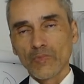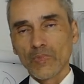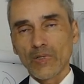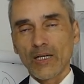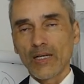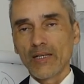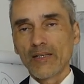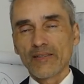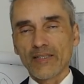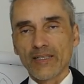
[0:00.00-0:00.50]

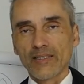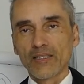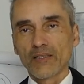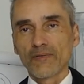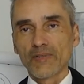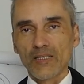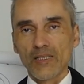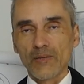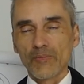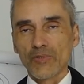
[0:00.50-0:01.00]
alles
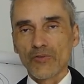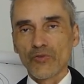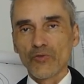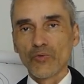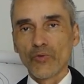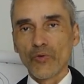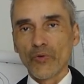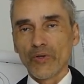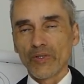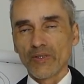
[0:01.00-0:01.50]
andere, was eben
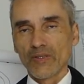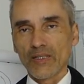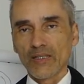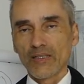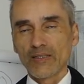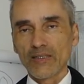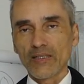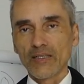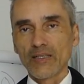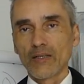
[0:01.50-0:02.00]
dazugehört, ist ja
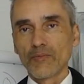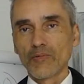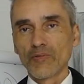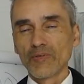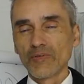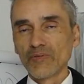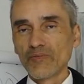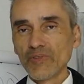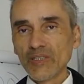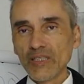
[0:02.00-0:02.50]
ganz klar.
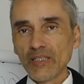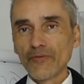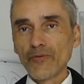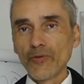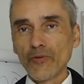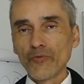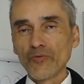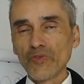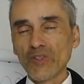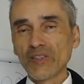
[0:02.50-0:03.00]
Aber wir
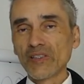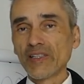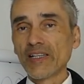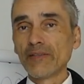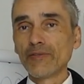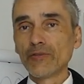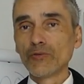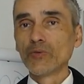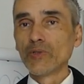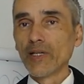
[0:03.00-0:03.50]
erfüllen unseren
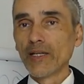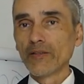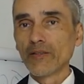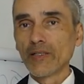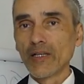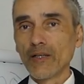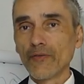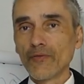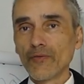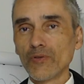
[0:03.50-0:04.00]
Teil, wenn du deinen
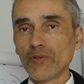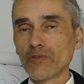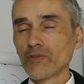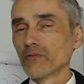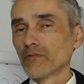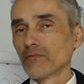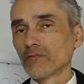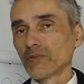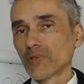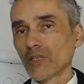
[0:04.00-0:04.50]
Teil erfüllst.
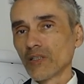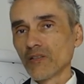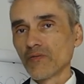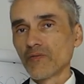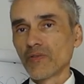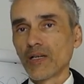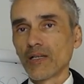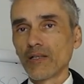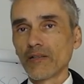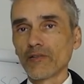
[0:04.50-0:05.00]
Und dann
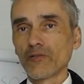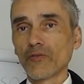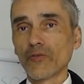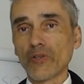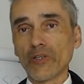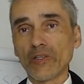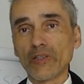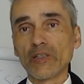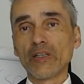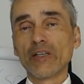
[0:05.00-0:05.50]
sind wir alle
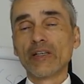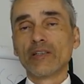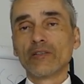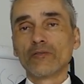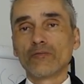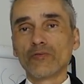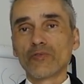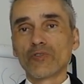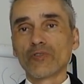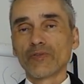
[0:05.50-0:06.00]
glücklich
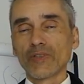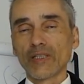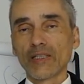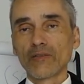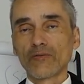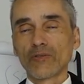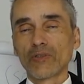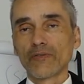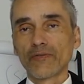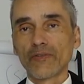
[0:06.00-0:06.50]
und
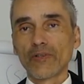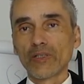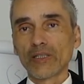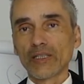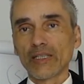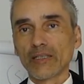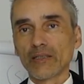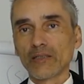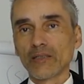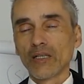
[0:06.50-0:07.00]
zufrieden und
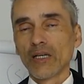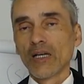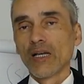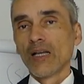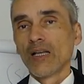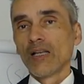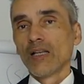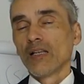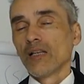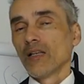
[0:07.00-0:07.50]
erfolgreich.
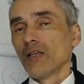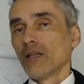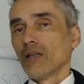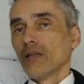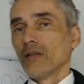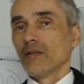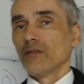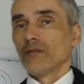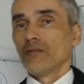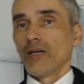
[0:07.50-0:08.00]

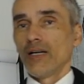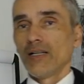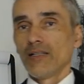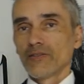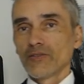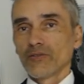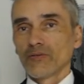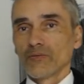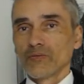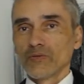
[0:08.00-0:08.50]

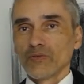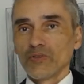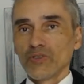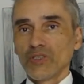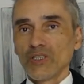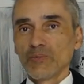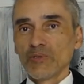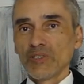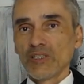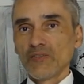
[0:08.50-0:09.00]
Also,
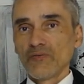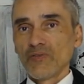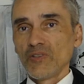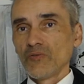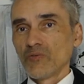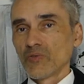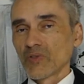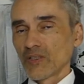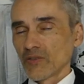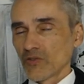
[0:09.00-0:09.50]
hier mit diesem
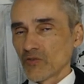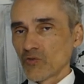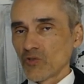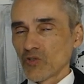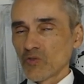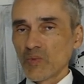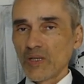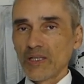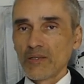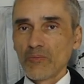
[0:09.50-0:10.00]
Video nur ganz
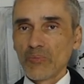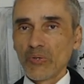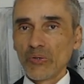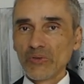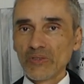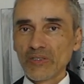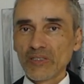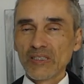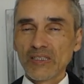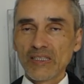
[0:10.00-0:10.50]
kurz mal einen
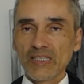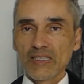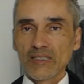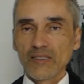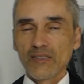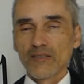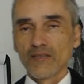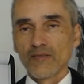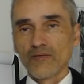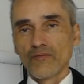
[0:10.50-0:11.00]
Impuls
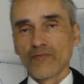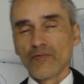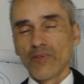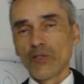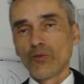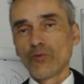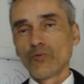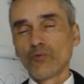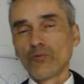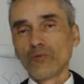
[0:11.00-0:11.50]
gesetzt.
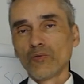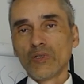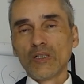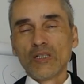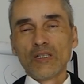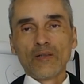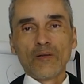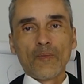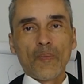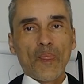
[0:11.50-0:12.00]
Wenn du,
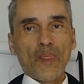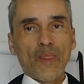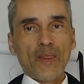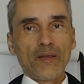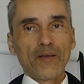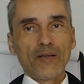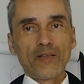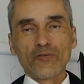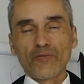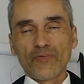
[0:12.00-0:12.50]

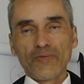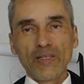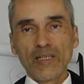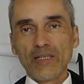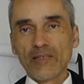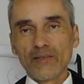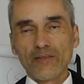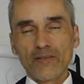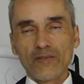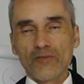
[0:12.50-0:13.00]
also
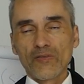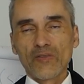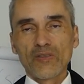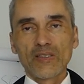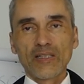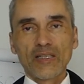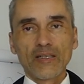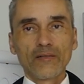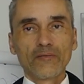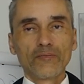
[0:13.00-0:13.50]
viele
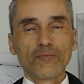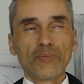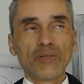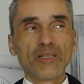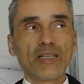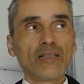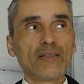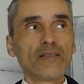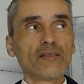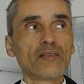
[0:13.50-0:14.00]
sozusagen
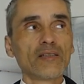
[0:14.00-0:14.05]
beginnen